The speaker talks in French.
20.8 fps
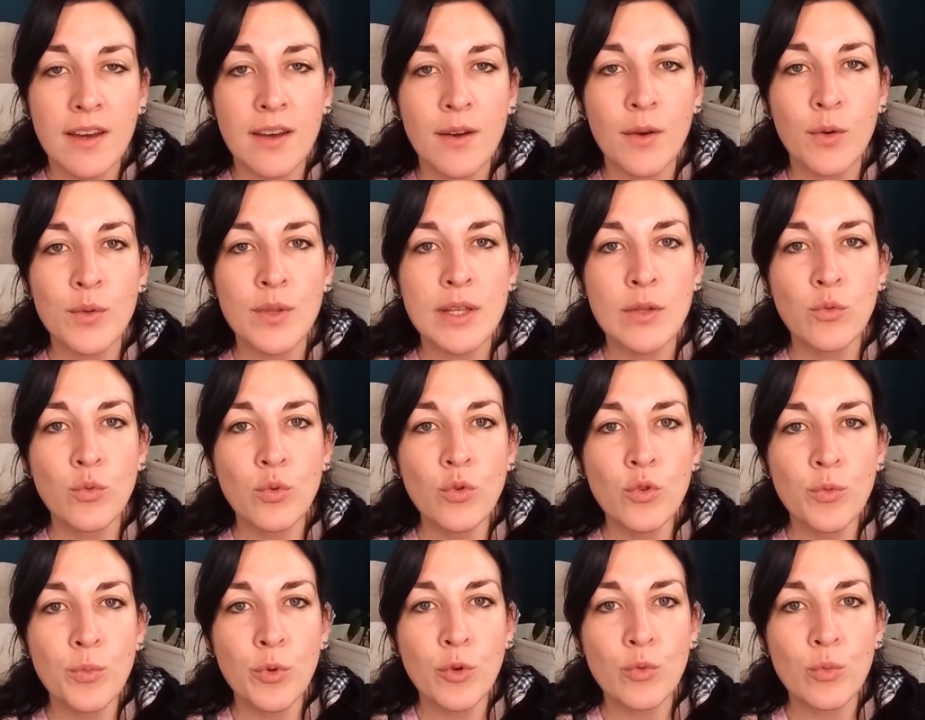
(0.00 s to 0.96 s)
on a
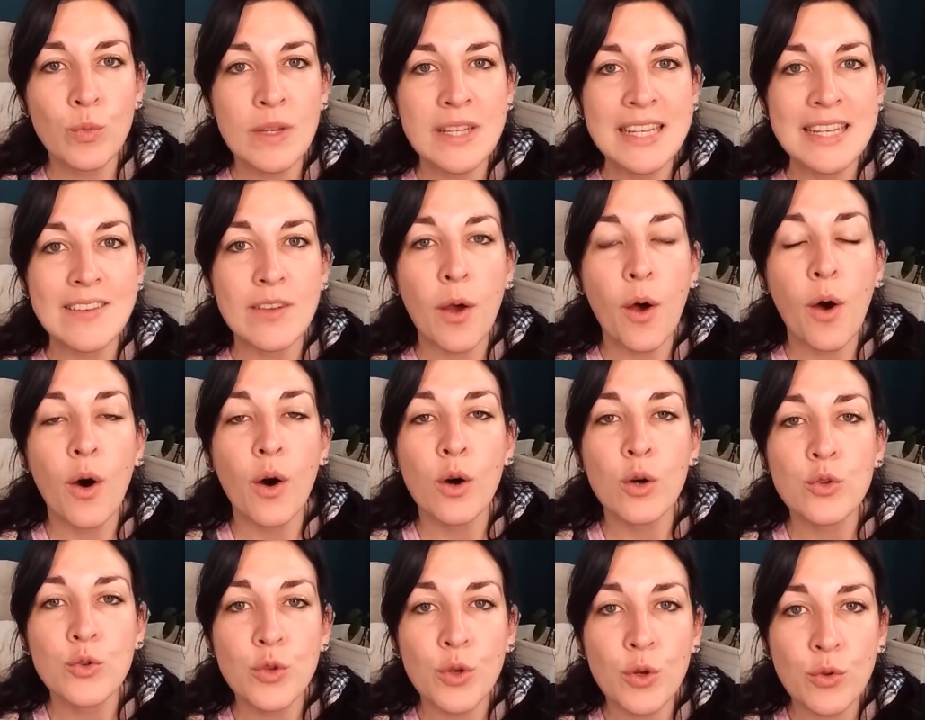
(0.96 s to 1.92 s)
tous besoin d'être
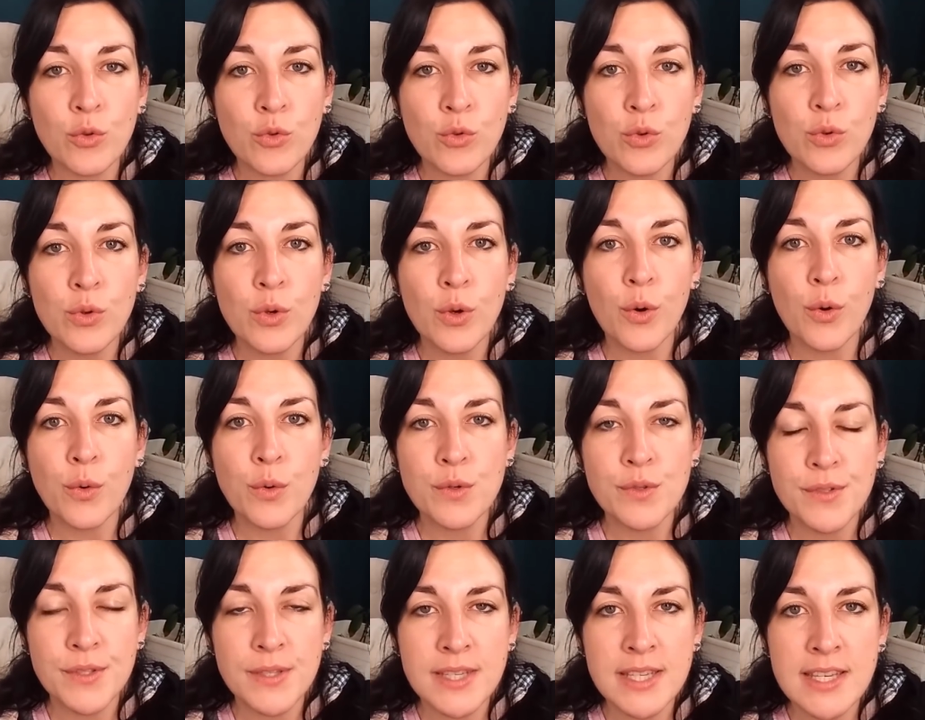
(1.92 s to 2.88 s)
entendus
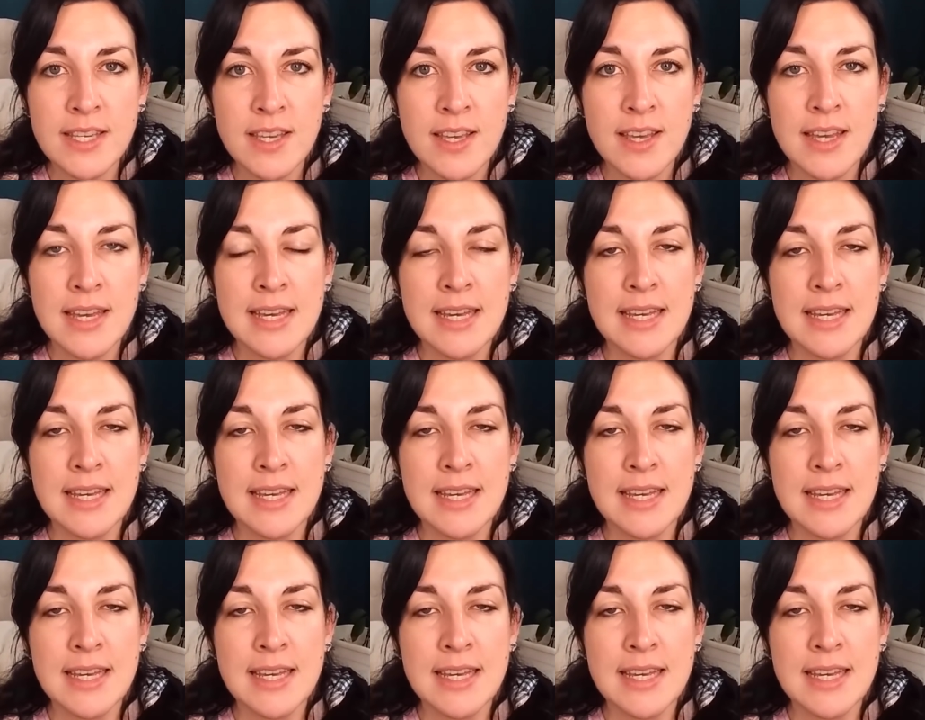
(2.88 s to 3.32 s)
aussi.